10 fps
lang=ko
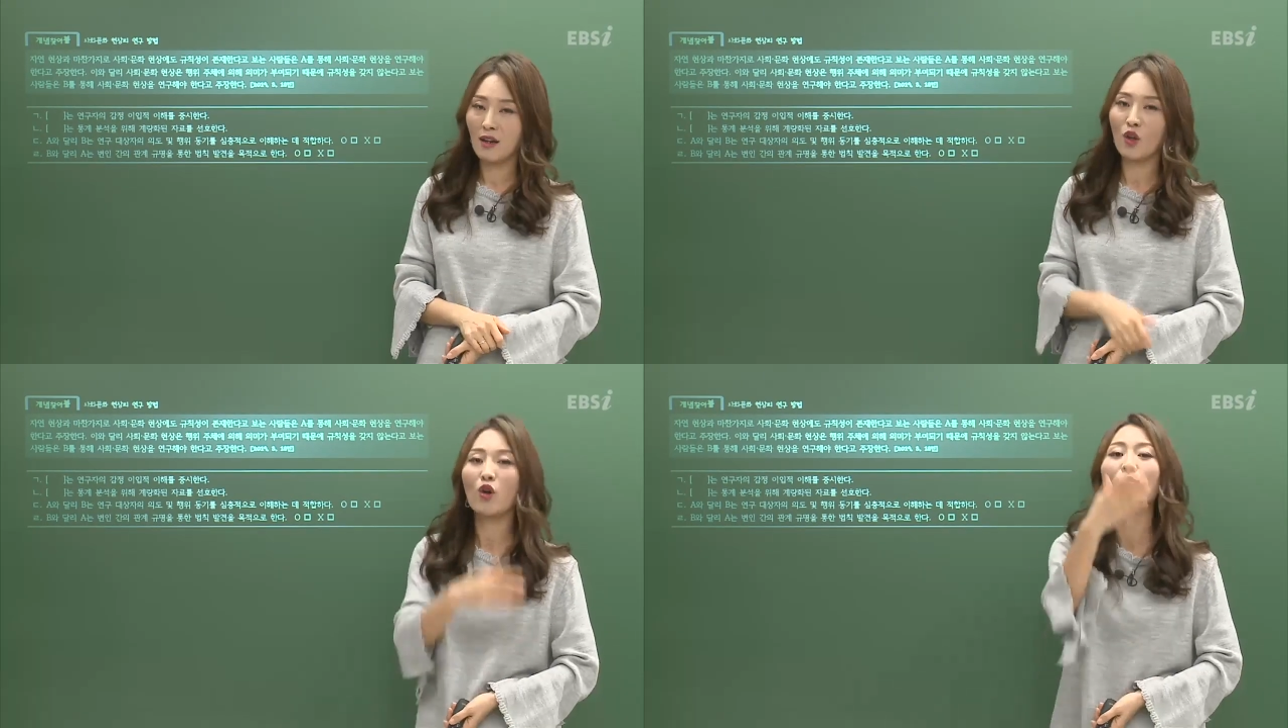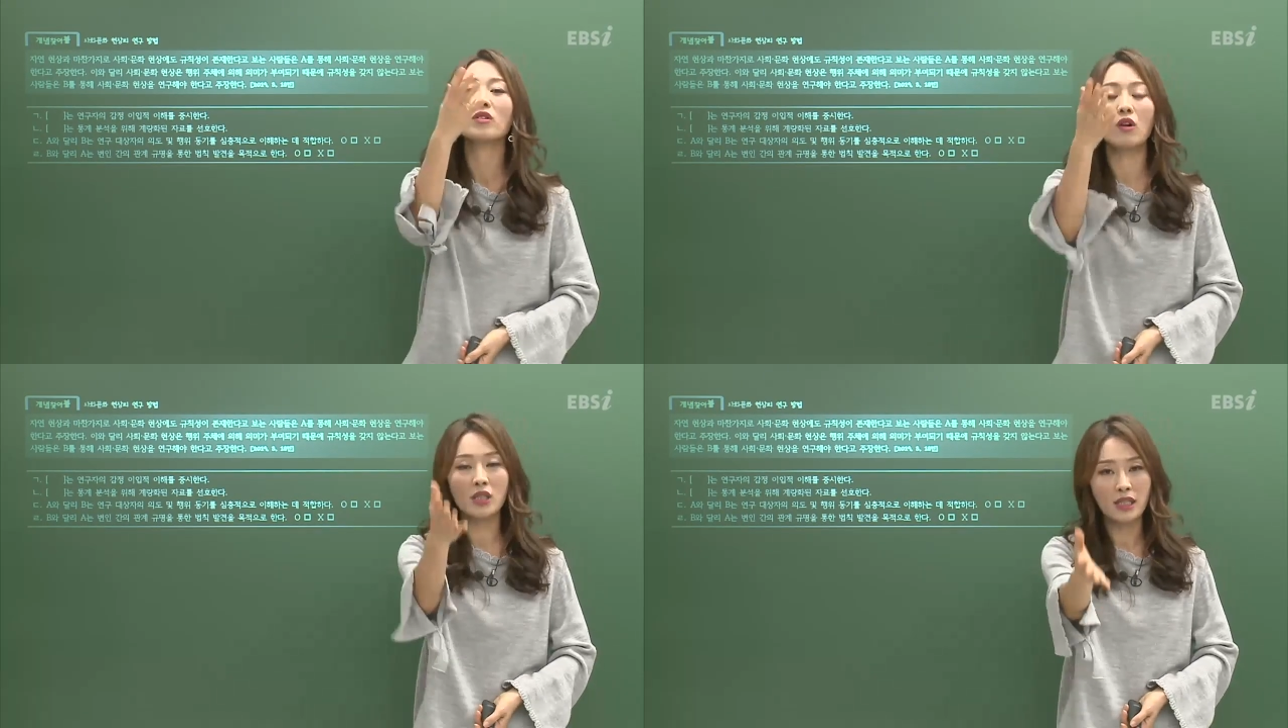
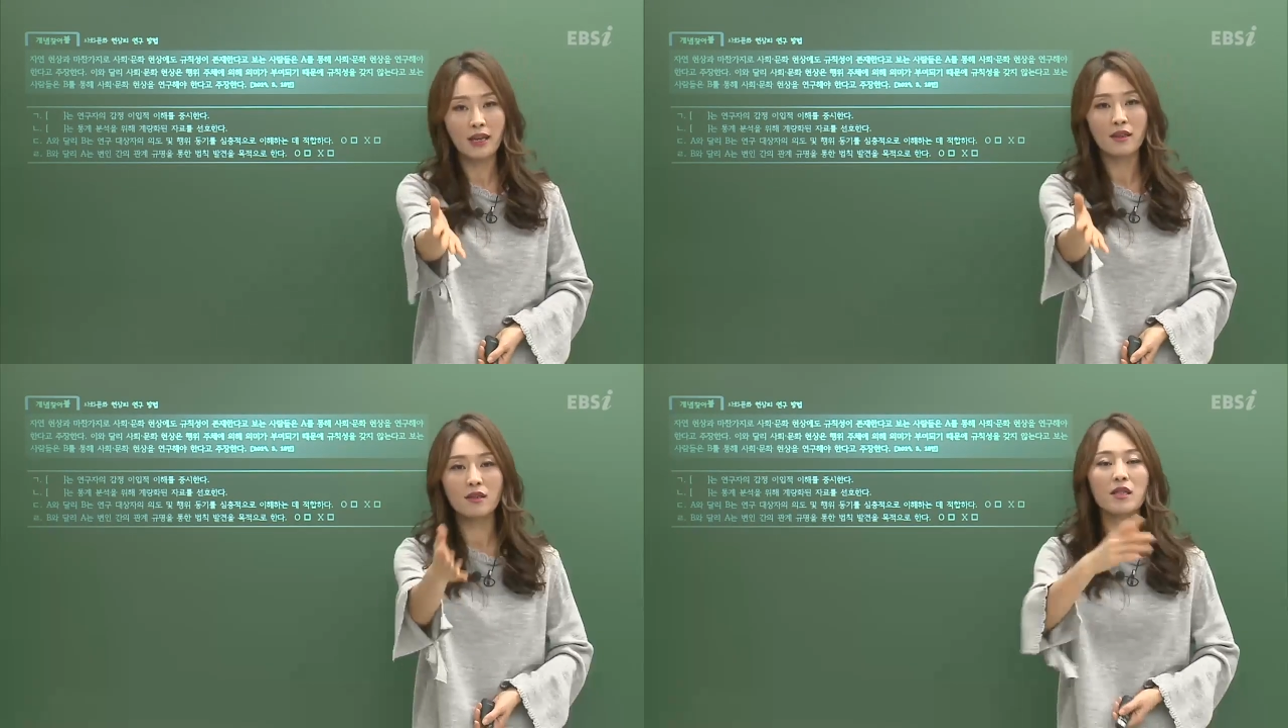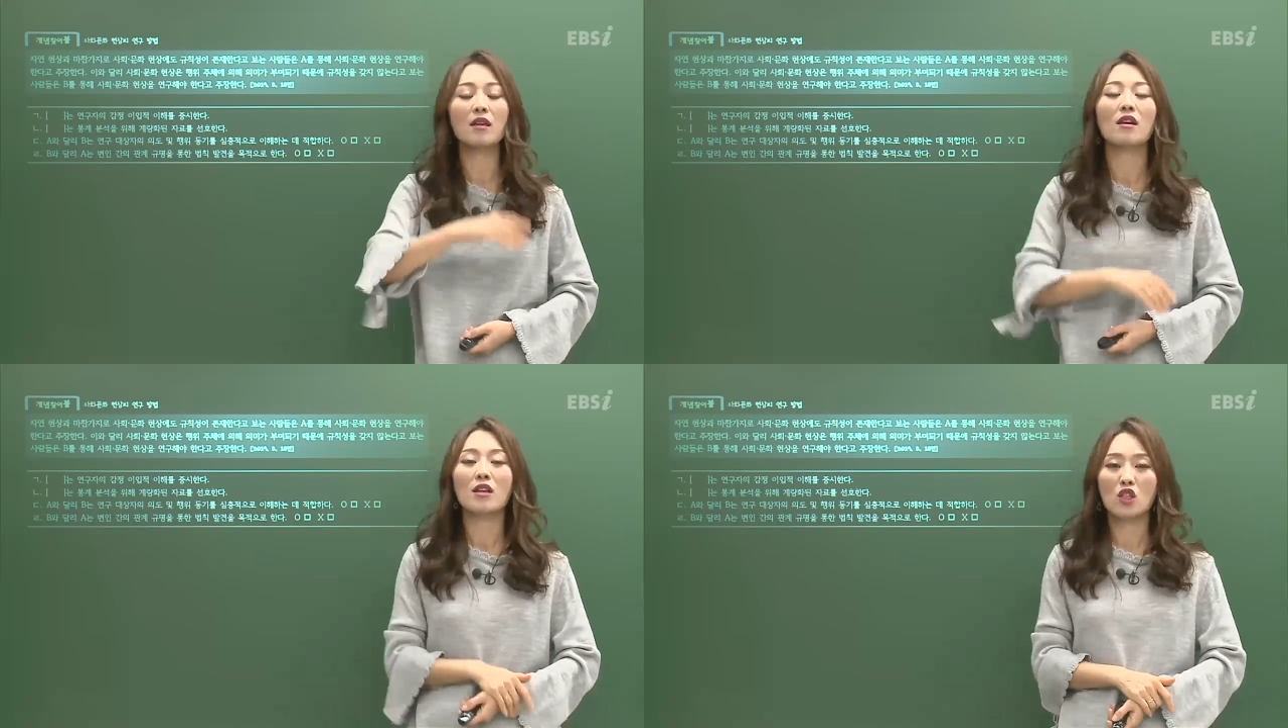여러분 것이
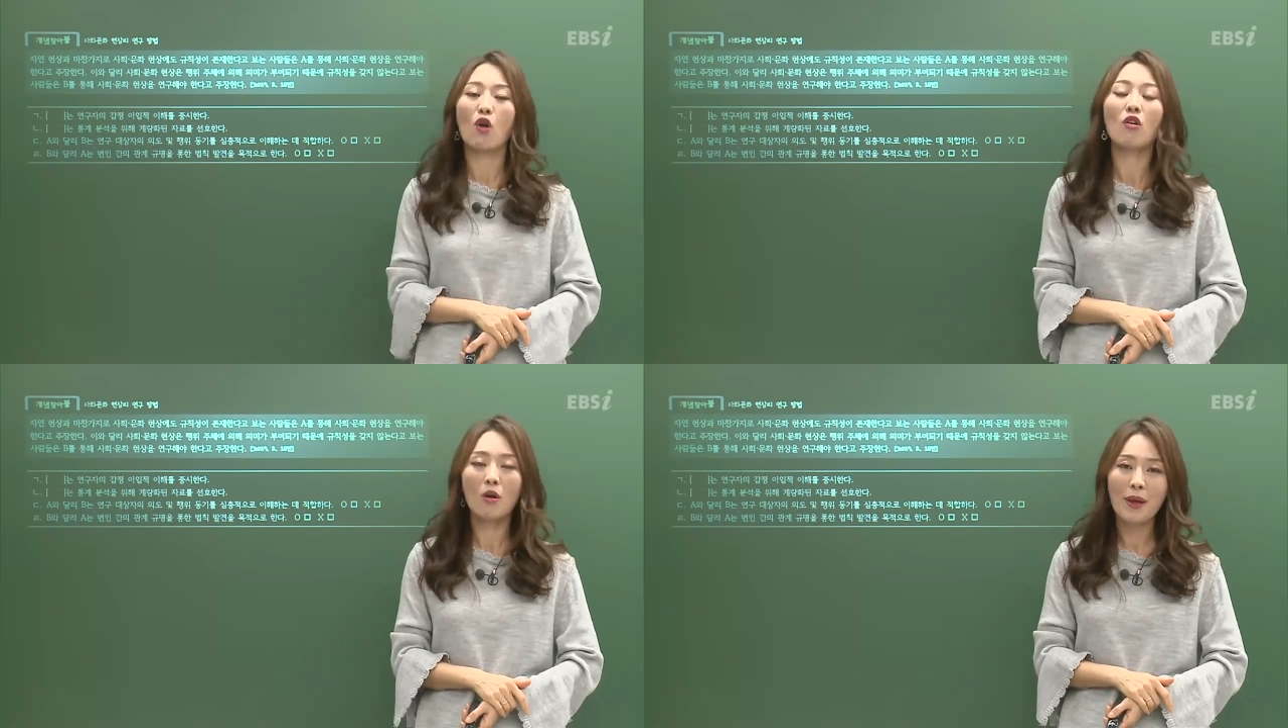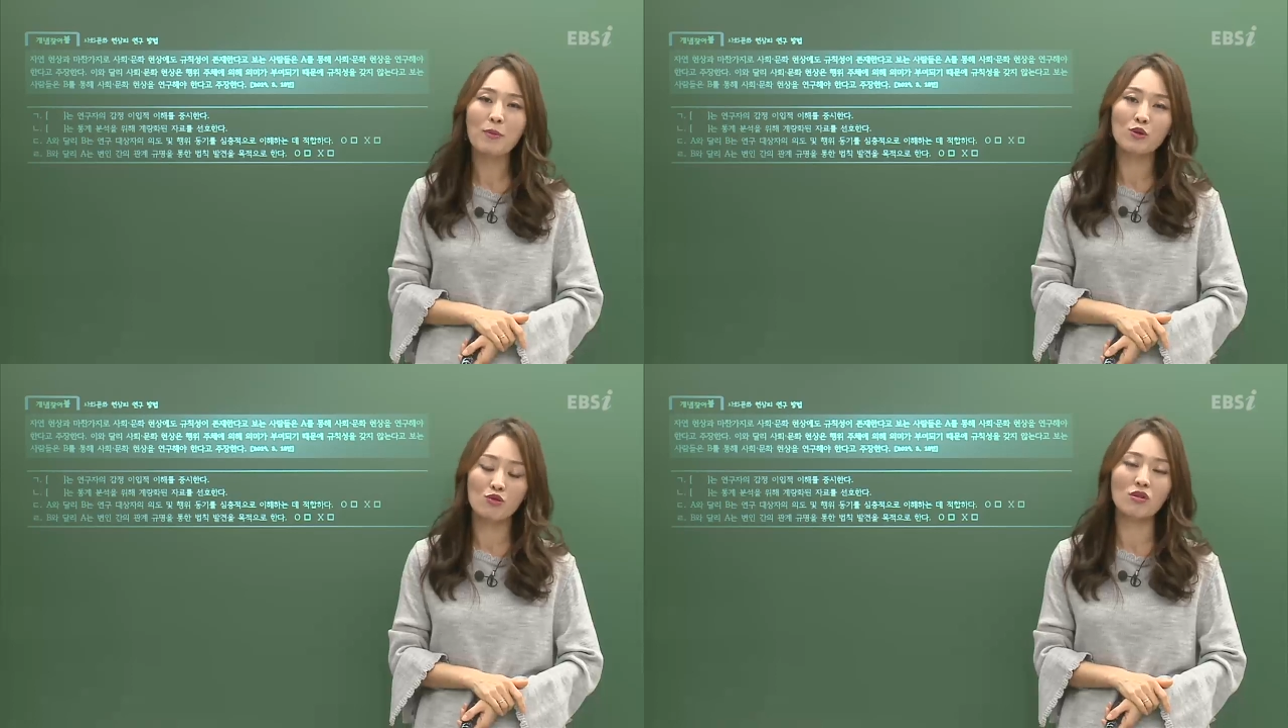됐는지 점검해
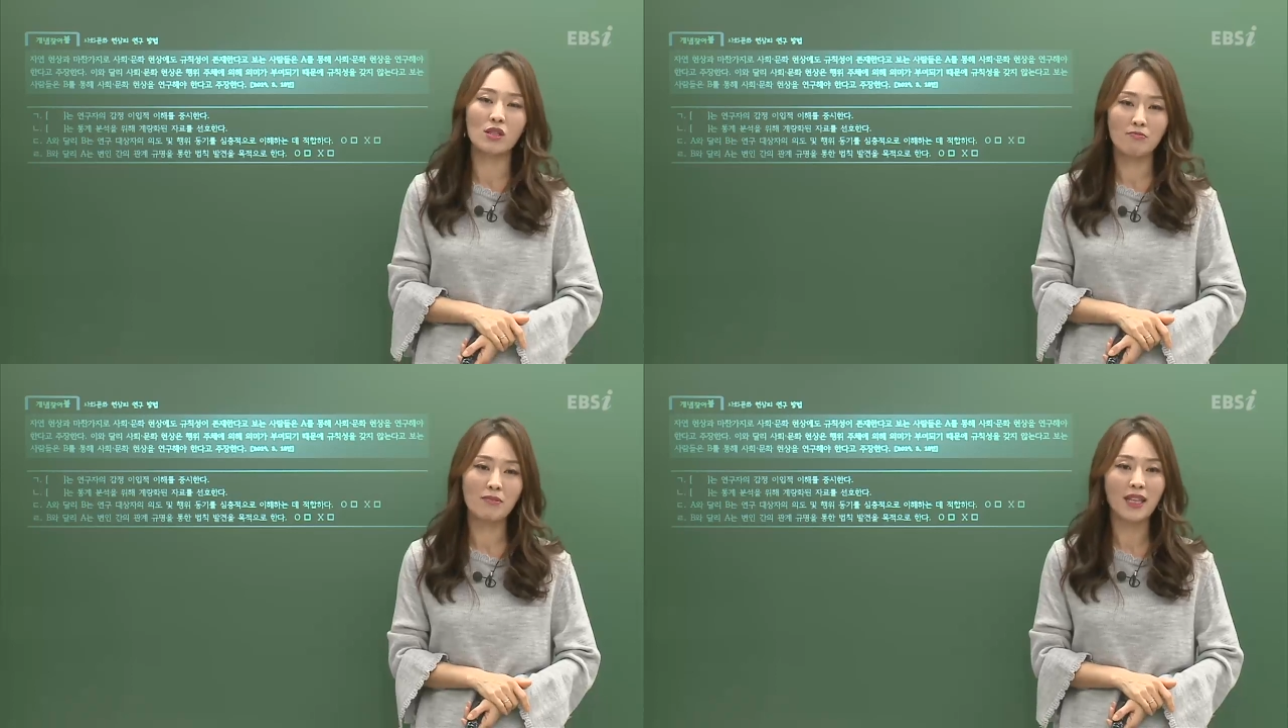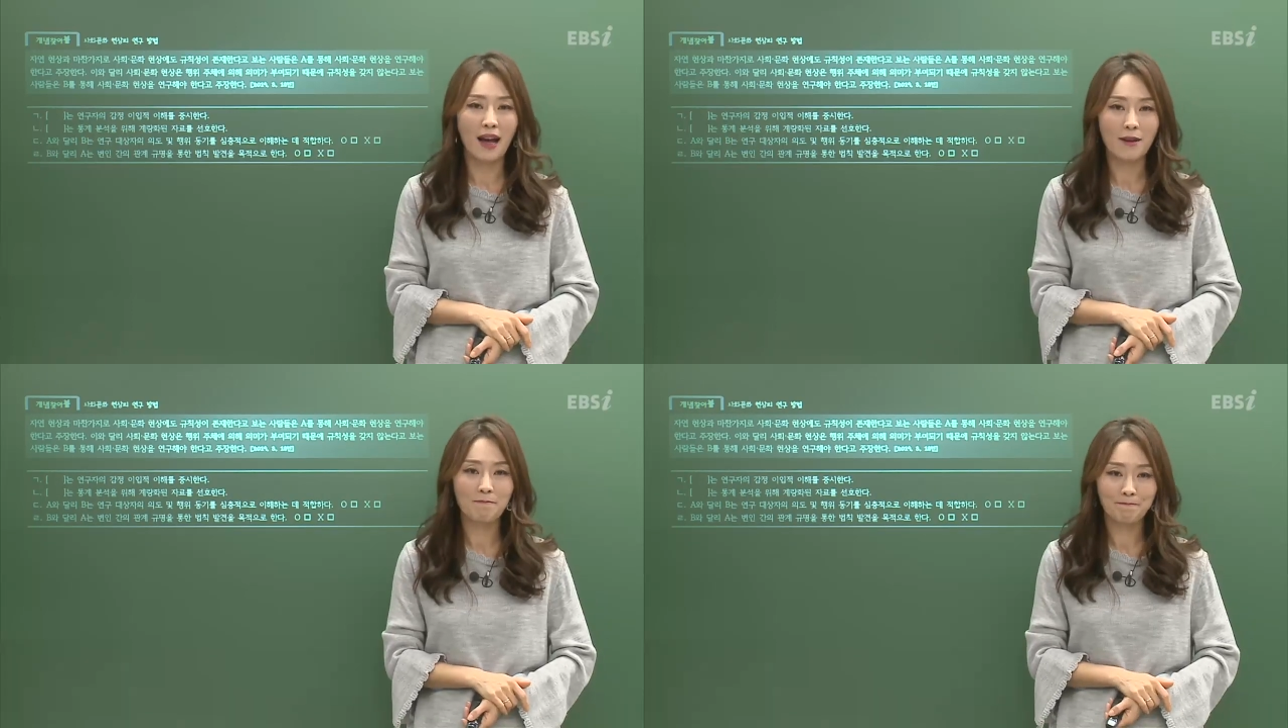볼 수 있습니다.